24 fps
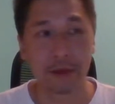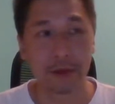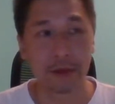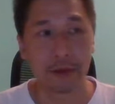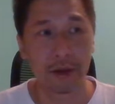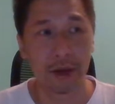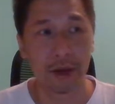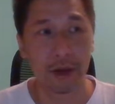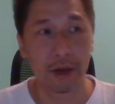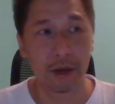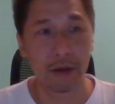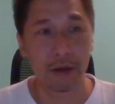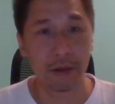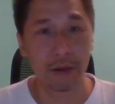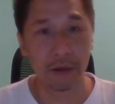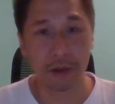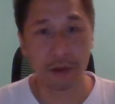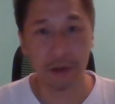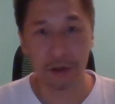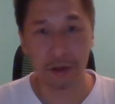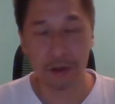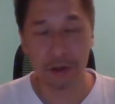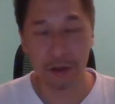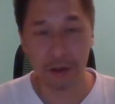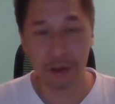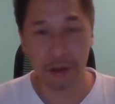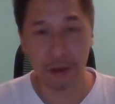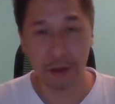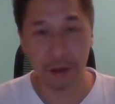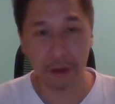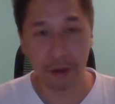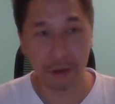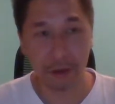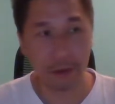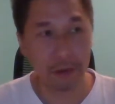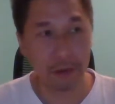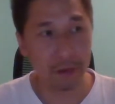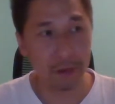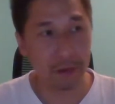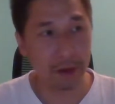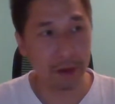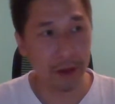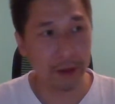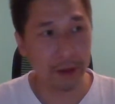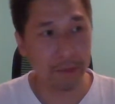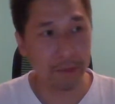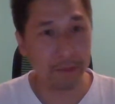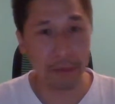呃，或者是
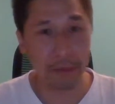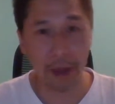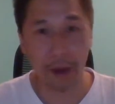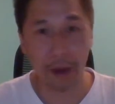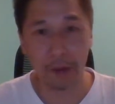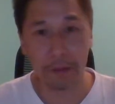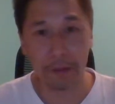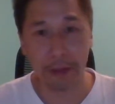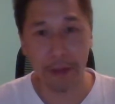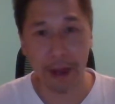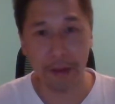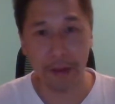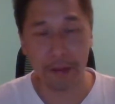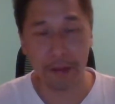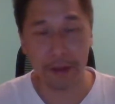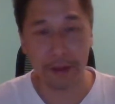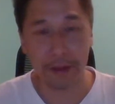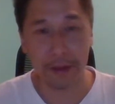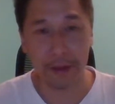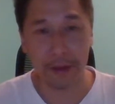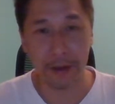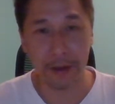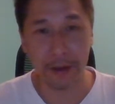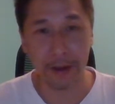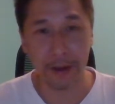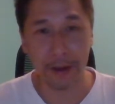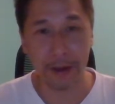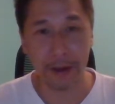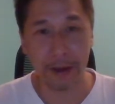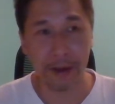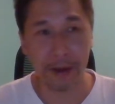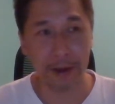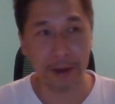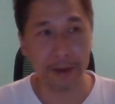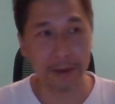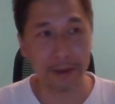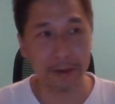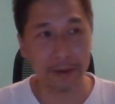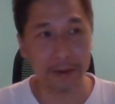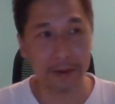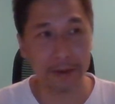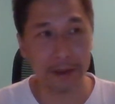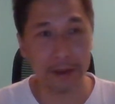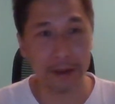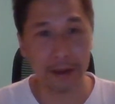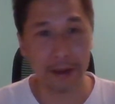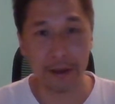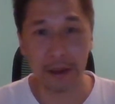呃没有把那个呃
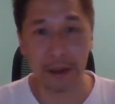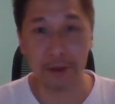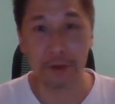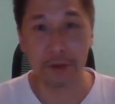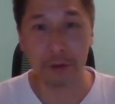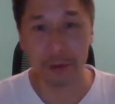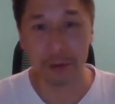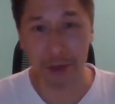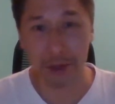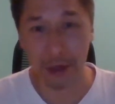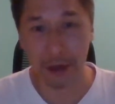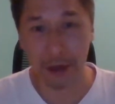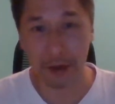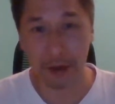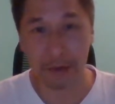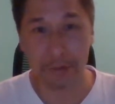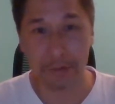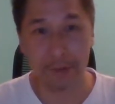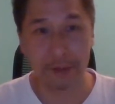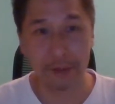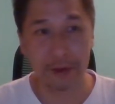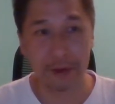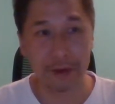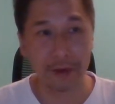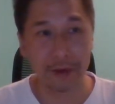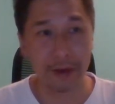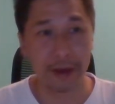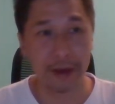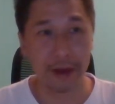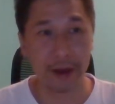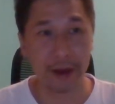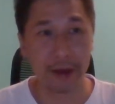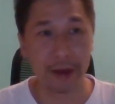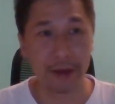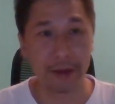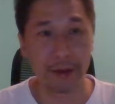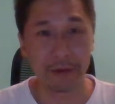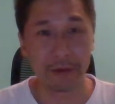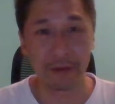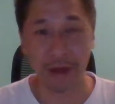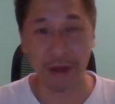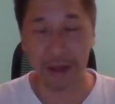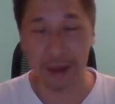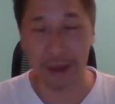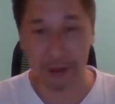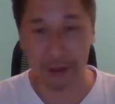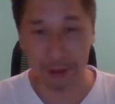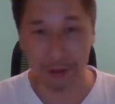那个严重性呢，啊，
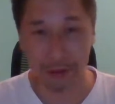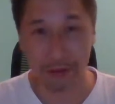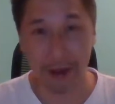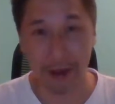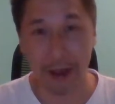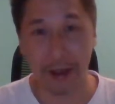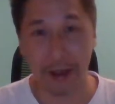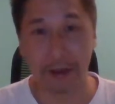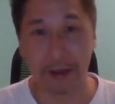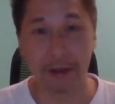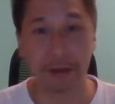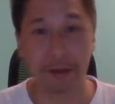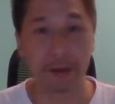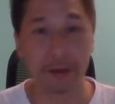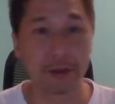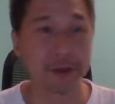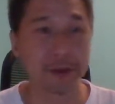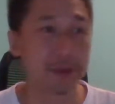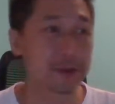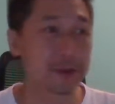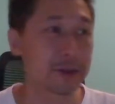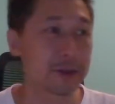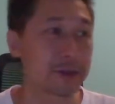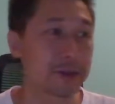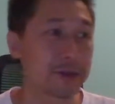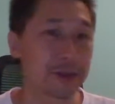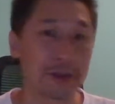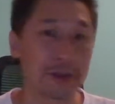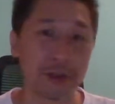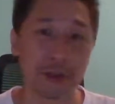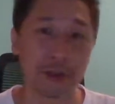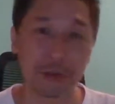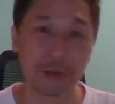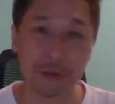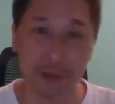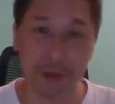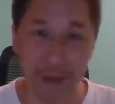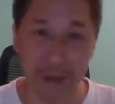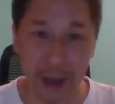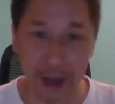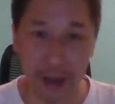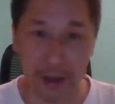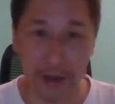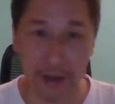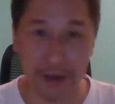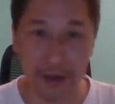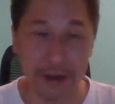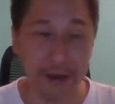反映出来，或者甚至是虚假
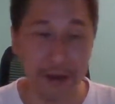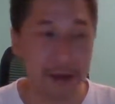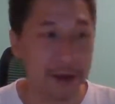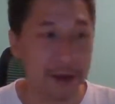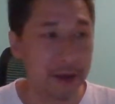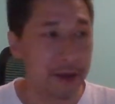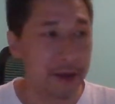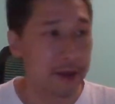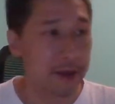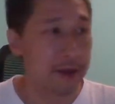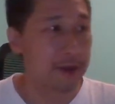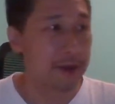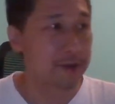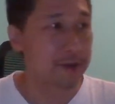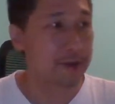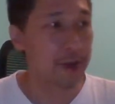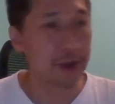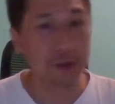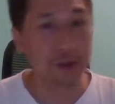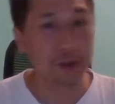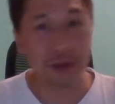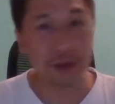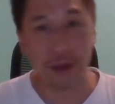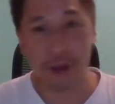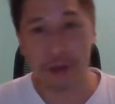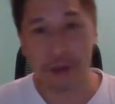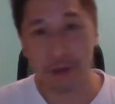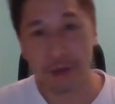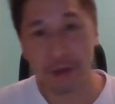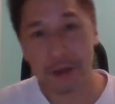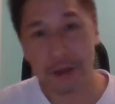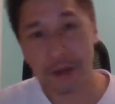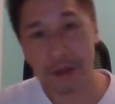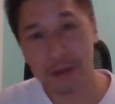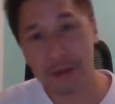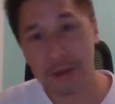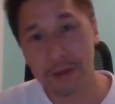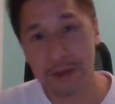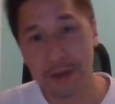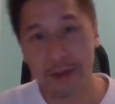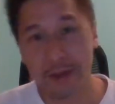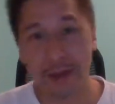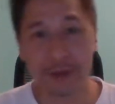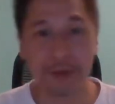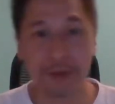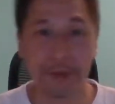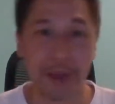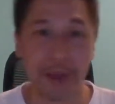的，真实的东西基本
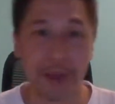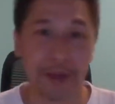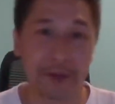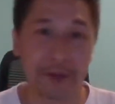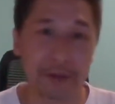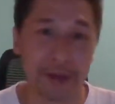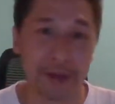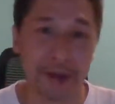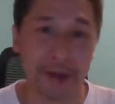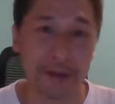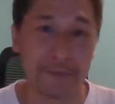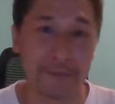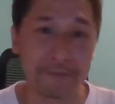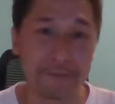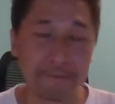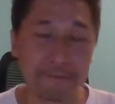上是没有的。